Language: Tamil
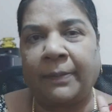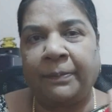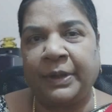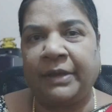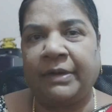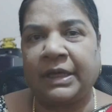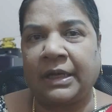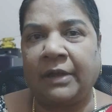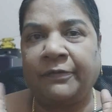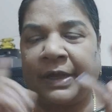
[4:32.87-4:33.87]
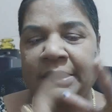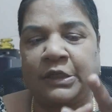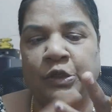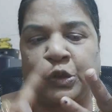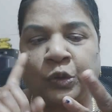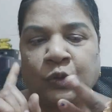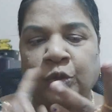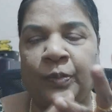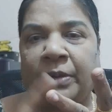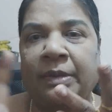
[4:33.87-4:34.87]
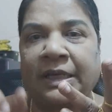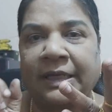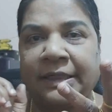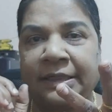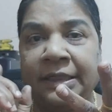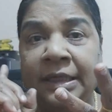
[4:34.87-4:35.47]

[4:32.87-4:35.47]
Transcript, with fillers: அப்படியே வாங்கிடலாம் ஃபேன்சி ஸ்டோர் சூப்பர் மார்க்கெட்டு